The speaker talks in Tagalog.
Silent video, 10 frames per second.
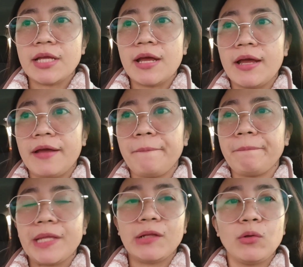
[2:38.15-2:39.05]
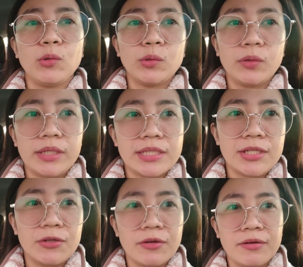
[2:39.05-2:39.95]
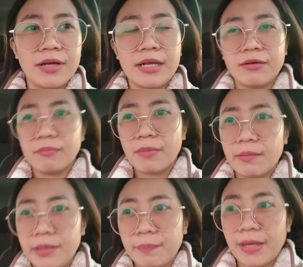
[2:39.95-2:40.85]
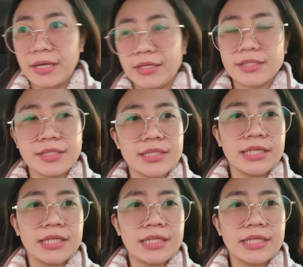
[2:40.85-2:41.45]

sa nagluluto is yung ano, Mami Paris.